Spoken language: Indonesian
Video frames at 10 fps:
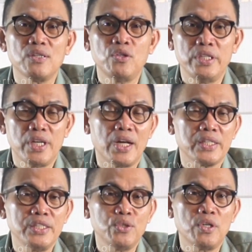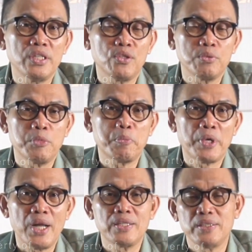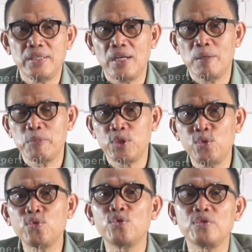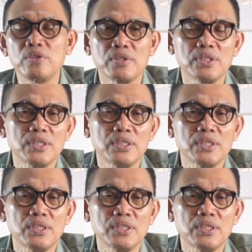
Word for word: oligarki juga ikut berperan di dalam mendukung